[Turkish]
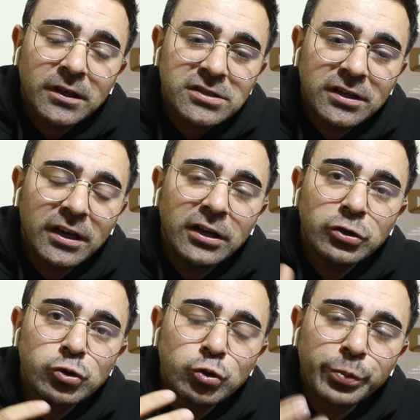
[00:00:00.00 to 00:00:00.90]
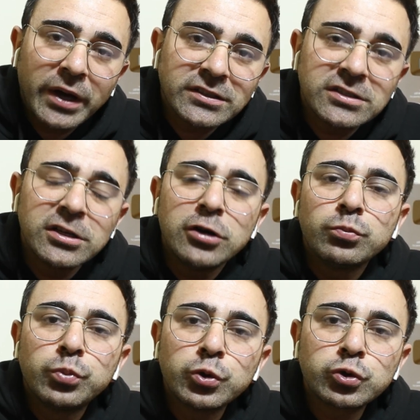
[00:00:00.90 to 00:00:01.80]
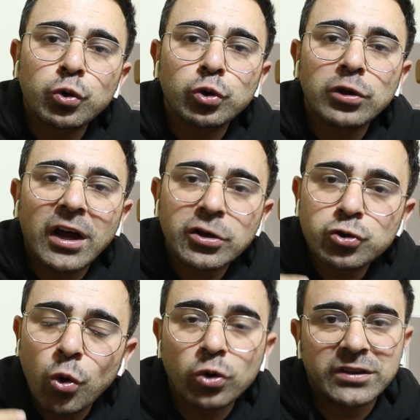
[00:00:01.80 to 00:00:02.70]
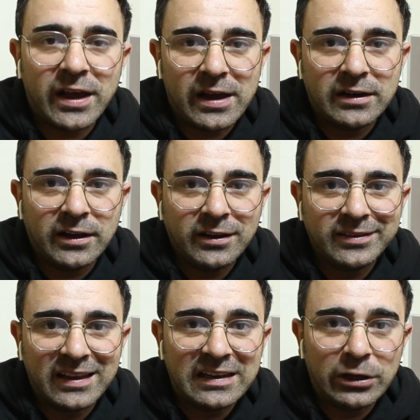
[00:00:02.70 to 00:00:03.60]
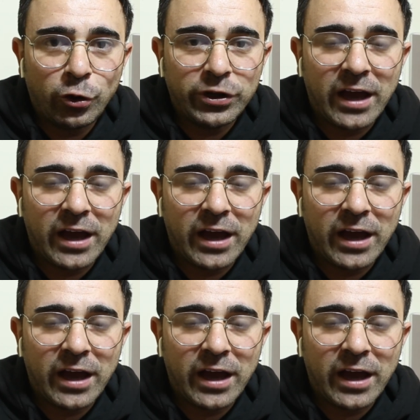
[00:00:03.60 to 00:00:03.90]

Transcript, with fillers: işte Şubat, bu sorular çok değerli deniliyor.